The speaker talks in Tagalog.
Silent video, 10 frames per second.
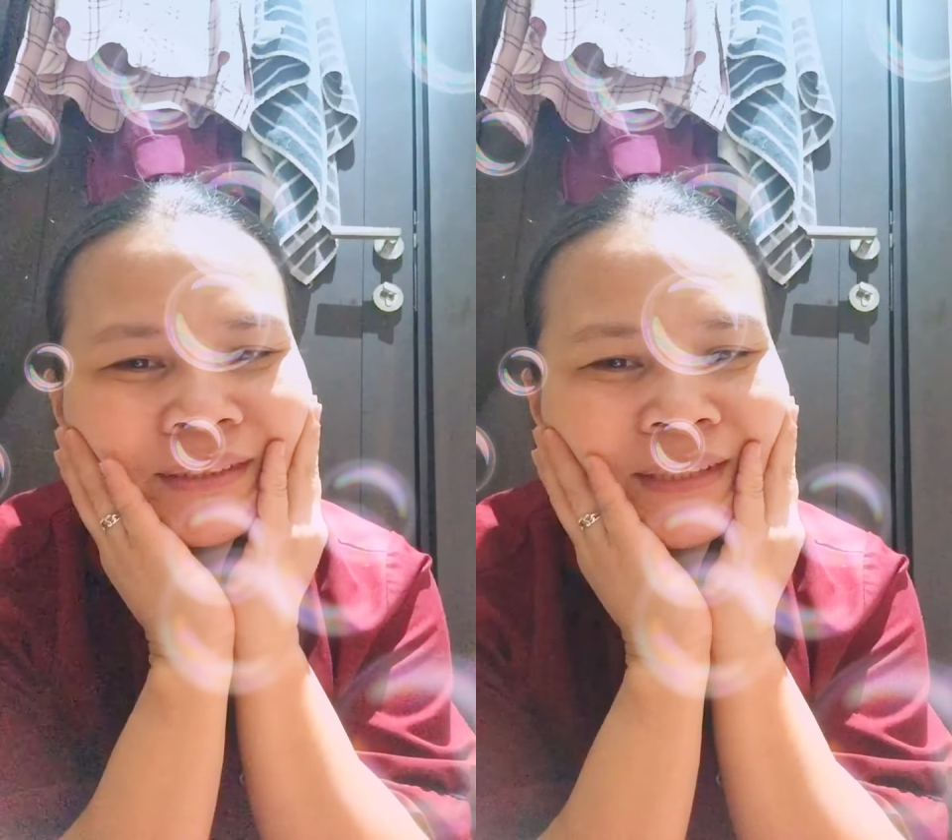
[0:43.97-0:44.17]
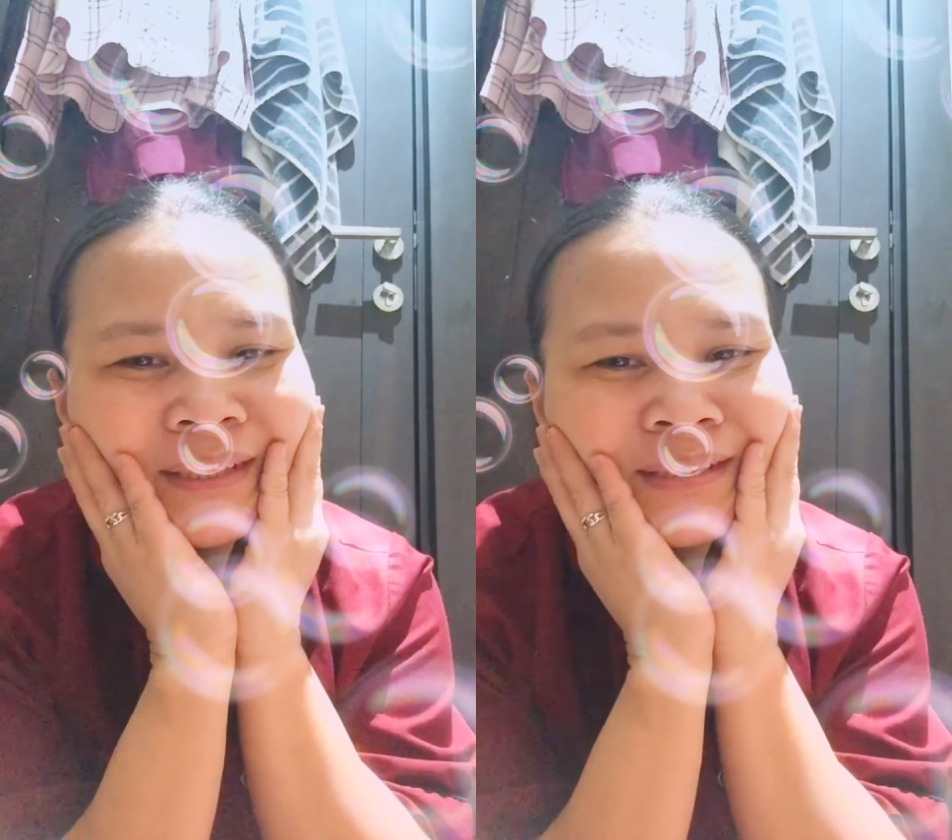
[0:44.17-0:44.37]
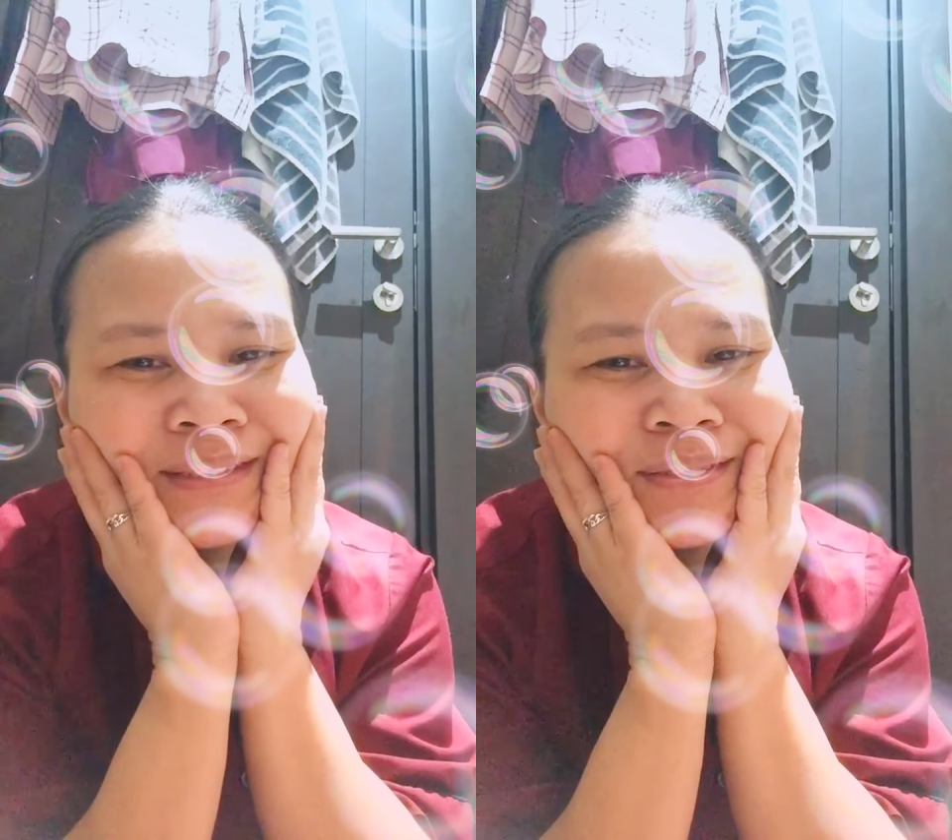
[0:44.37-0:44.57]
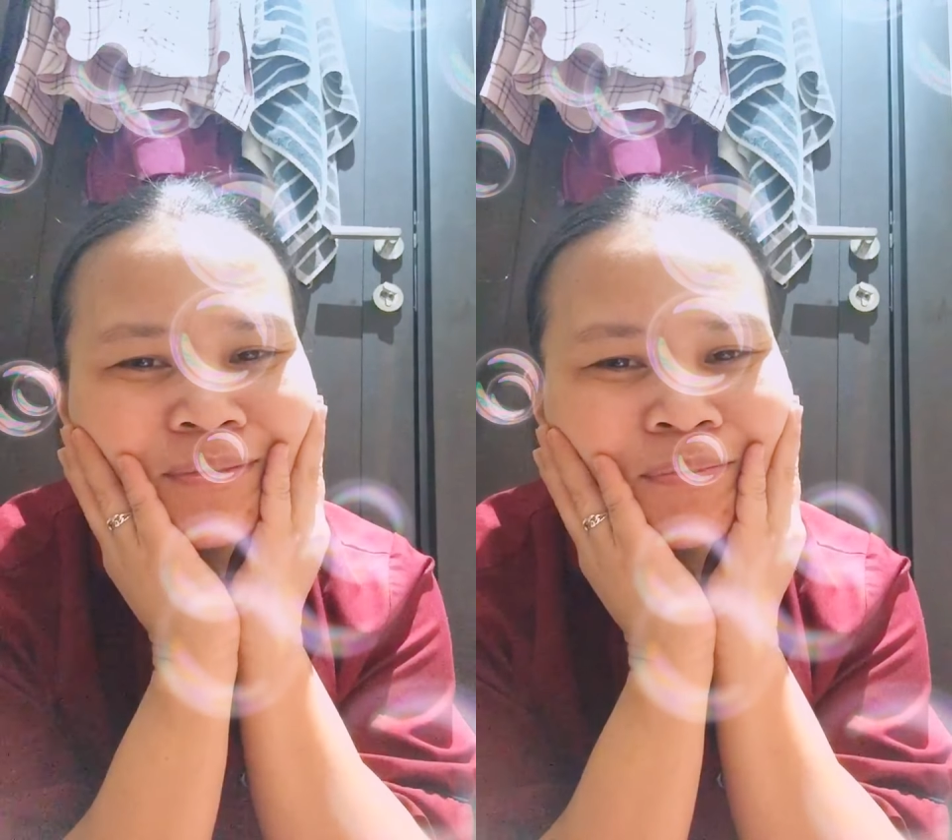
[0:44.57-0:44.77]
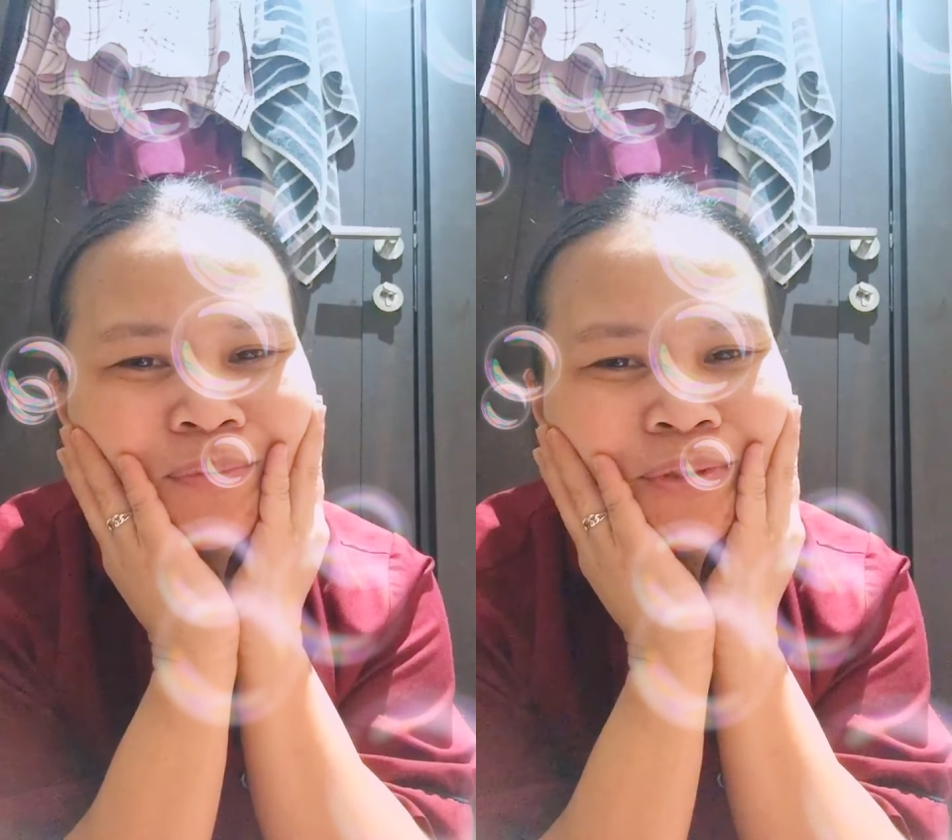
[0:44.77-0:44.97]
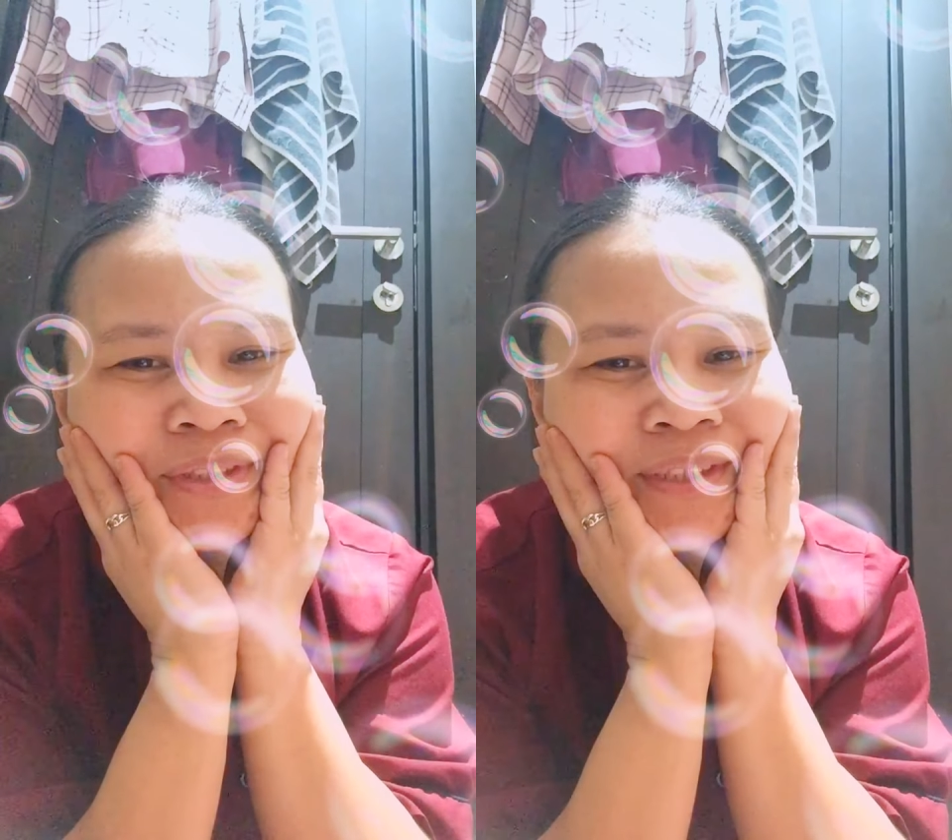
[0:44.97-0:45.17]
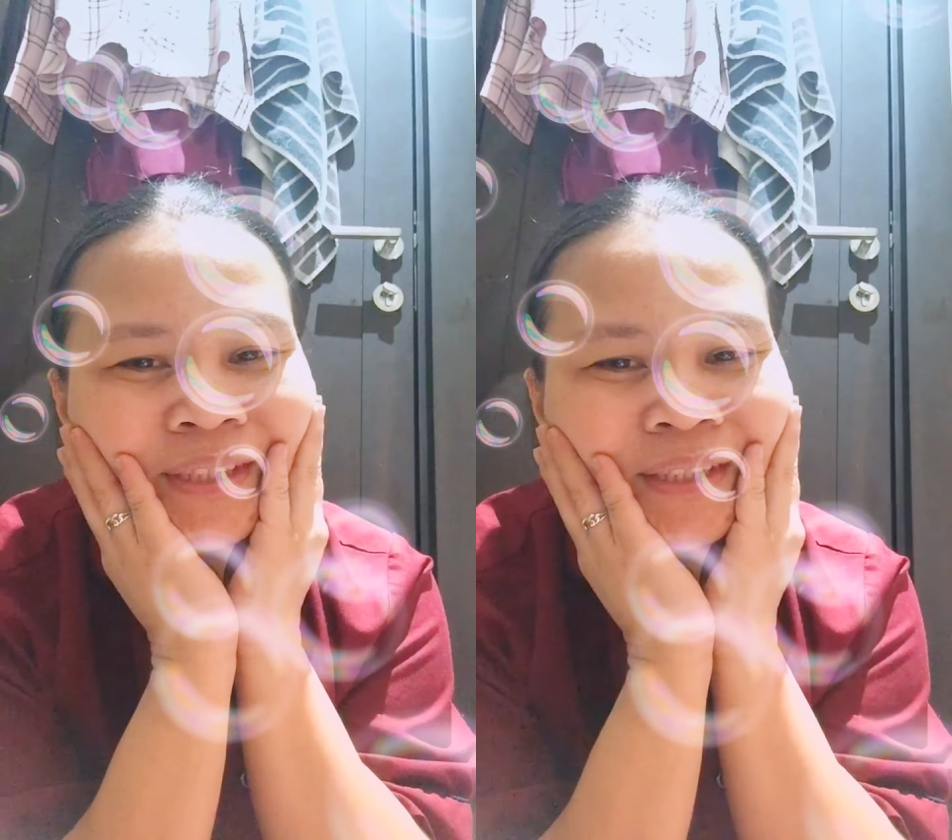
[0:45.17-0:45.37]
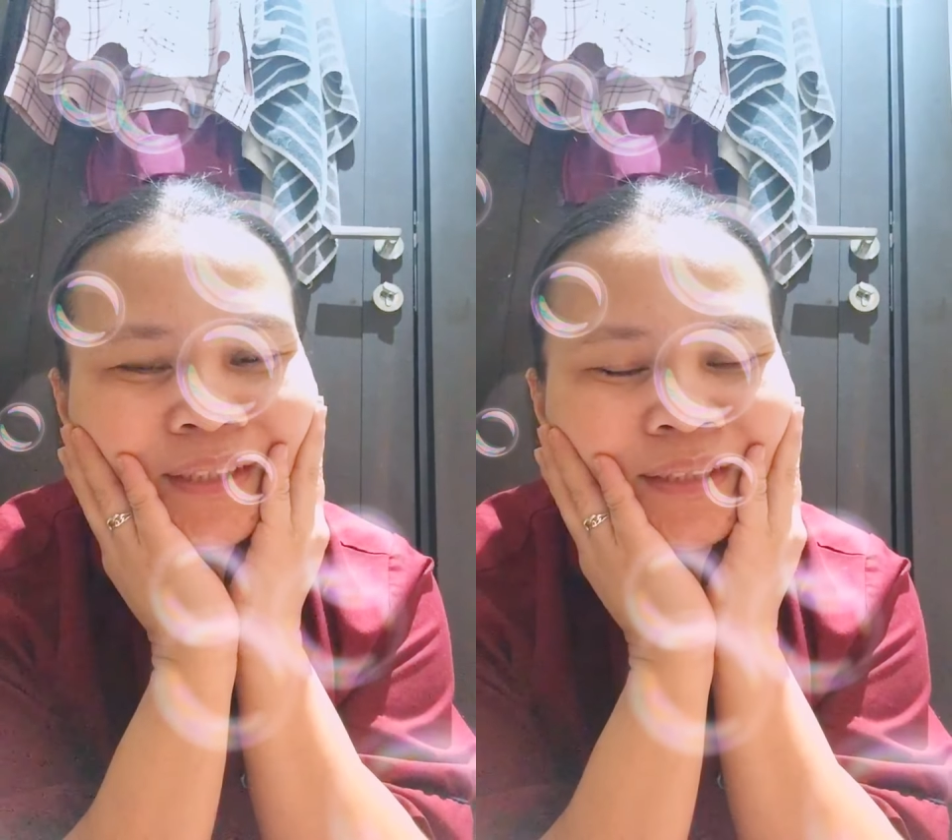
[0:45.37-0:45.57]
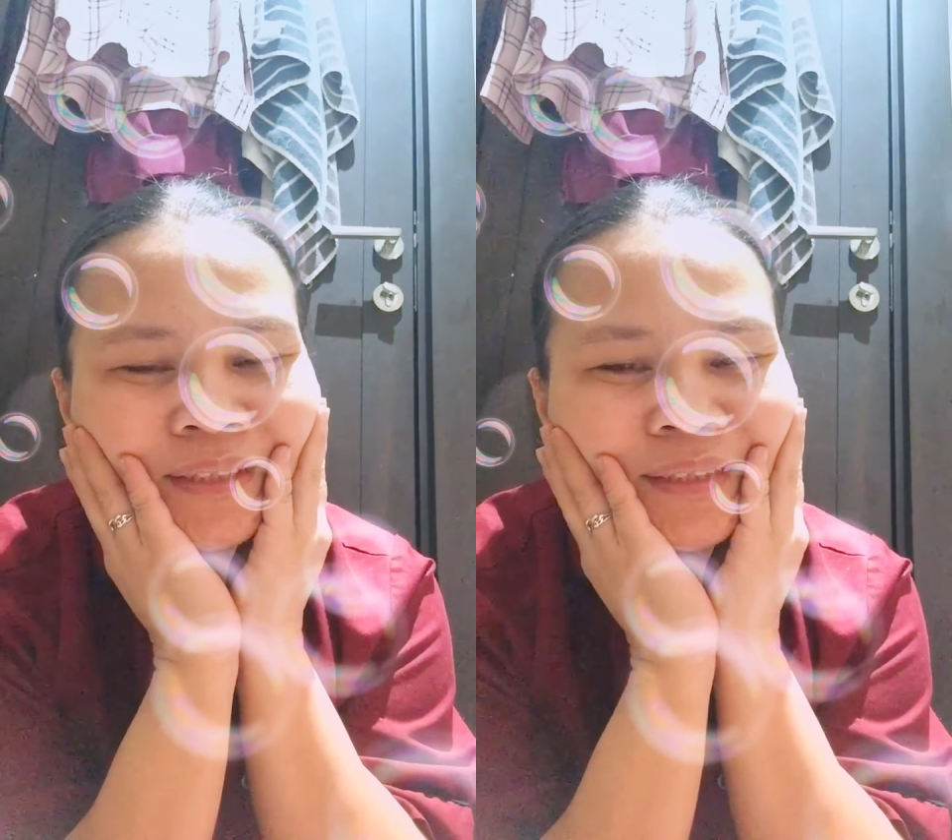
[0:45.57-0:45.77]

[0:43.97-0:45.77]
The age of 40.